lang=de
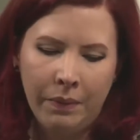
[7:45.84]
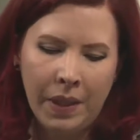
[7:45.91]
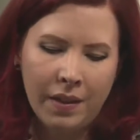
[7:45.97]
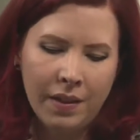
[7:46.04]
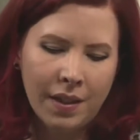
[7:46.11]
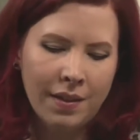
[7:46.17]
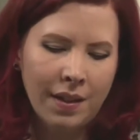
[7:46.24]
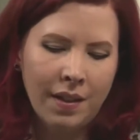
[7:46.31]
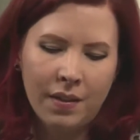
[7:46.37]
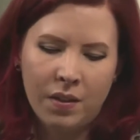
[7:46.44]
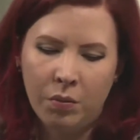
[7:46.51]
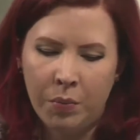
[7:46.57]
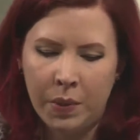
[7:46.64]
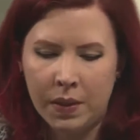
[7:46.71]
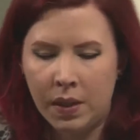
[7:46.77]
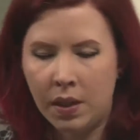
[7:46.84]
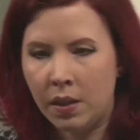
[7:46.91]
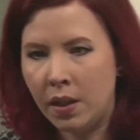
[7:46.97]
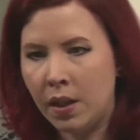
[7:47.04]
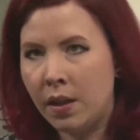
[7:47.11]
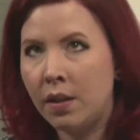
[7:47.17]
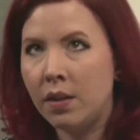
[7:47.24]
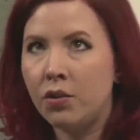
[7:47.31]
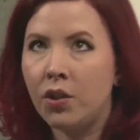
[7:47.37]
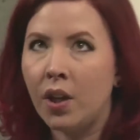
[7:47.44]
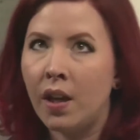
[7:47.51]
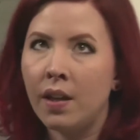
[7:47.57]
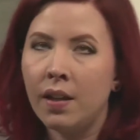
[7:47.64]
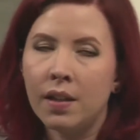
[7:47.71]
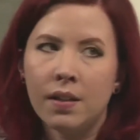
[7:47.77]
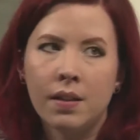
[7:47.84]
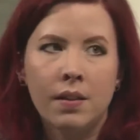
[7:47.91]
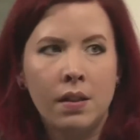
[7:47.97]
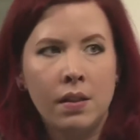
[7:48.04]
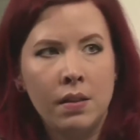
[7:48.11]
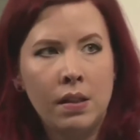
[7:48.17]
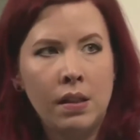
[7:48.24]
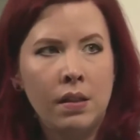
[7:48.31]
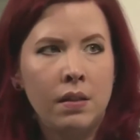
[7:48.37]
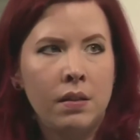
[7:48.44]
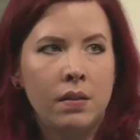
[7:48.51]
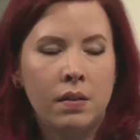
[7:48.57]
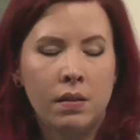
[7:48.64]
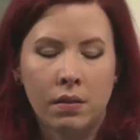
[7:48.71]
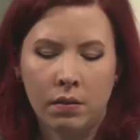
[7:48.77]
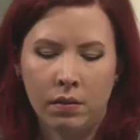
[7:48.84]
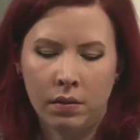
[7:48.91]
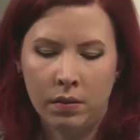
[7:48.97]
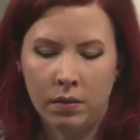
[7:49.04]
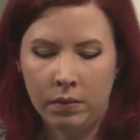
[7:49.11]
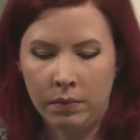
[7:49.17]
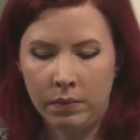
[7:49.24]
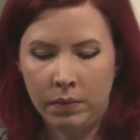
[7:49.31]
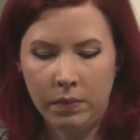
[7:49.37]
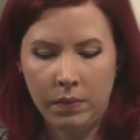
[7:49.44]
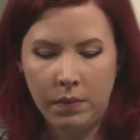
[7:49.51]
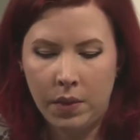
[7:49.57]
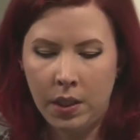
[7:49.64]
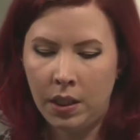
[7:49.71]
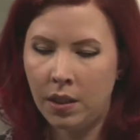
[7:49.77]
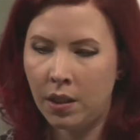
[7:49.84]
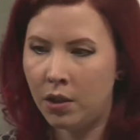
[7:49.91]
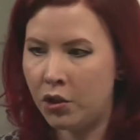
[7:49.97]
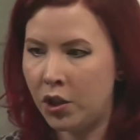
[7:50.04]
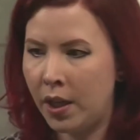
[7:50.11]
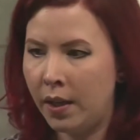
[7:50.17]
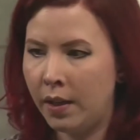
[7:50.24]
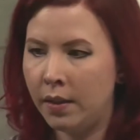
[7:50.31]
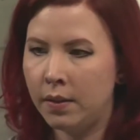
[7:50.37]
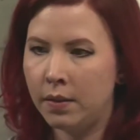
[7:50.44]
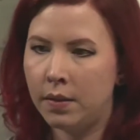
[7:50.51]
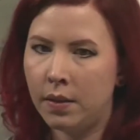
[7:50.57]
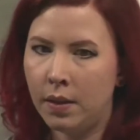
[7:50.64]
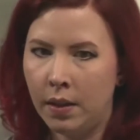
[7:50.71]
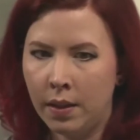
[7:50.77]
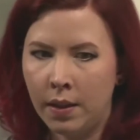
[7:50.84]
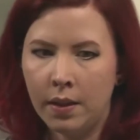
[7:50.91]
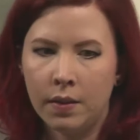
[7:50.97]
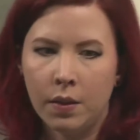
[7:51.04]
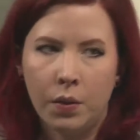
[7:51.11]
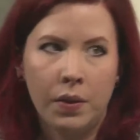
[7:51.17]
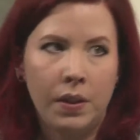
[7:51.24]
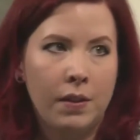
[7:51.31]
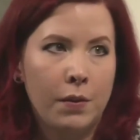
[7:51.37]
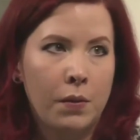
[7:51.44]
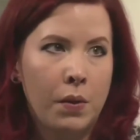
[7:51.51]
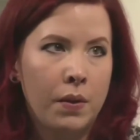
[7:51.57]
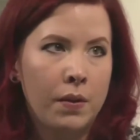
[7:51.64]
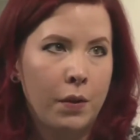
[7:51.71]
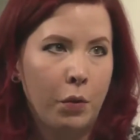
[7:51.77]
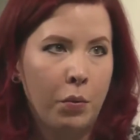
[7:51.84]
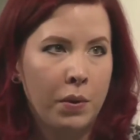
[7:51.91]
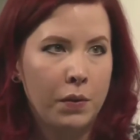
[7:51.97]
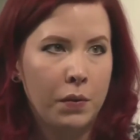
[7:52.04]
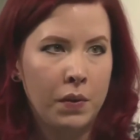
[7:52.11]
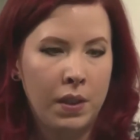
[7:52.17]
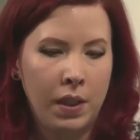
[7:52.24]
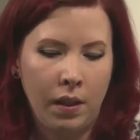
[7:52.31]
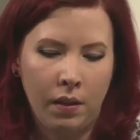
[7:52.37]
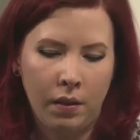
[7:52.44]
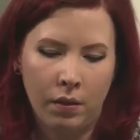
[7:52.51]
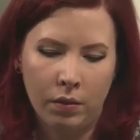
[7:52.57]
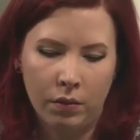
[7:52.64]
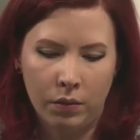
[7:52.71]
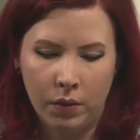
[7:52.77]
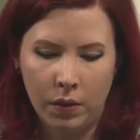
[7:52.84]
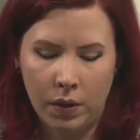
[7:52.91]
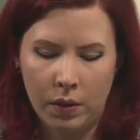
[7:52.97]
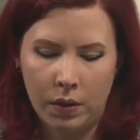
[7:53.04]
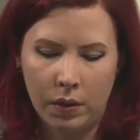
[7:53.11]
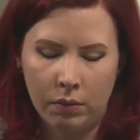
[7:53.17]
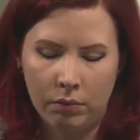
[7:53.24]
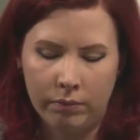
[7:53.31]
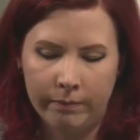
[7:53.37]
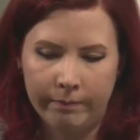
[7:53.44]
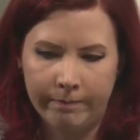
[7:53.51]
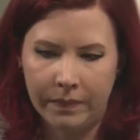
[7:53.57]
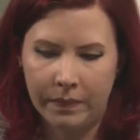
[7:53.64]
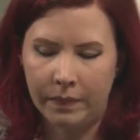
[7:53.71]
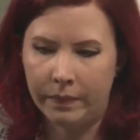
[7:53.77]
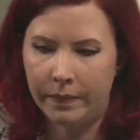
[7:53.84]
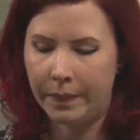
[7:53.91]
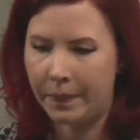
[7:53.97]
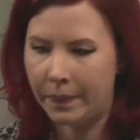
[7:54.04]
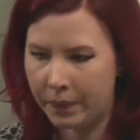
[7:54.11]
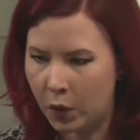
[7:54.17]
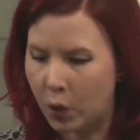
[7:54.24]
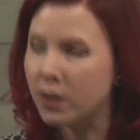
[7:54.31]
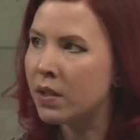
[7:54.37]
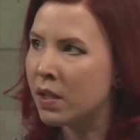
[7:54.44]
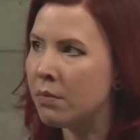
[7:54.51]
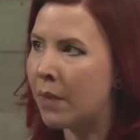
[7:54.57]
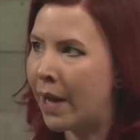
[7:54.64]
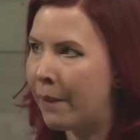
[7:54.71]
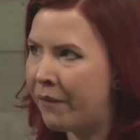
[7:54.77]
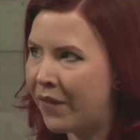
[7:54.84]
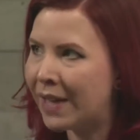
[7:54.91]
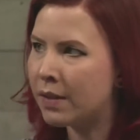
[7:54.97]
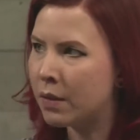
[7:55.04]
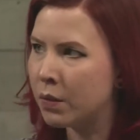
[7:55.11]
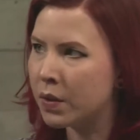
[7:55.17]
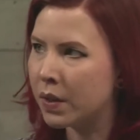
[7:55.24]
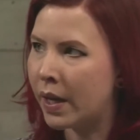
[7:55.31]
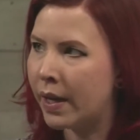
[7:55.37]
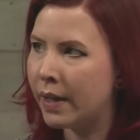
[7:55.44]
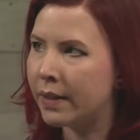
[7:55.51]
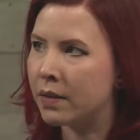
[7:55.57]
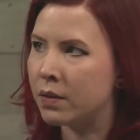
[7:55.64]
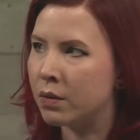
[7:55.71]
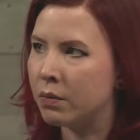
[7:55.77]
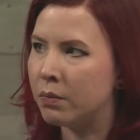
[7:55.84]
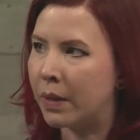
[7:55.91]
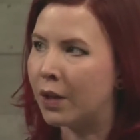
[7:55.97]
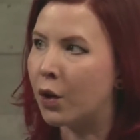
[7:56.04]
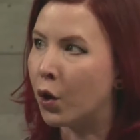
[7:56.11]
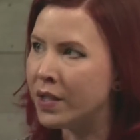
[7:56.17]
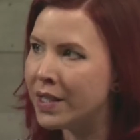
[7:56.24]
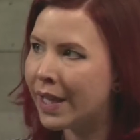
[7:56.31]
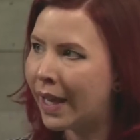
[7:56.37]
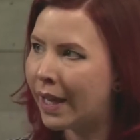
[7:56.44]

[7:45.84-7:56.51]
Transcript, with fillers: mir ist das alles ein bisschen, ja, Streicher, Sindis, ähm, Teenage Angst, ja, ist auch nichts Neues darüber zu singen und ähm, trotzdem abwechslungsreich. Also man konnte.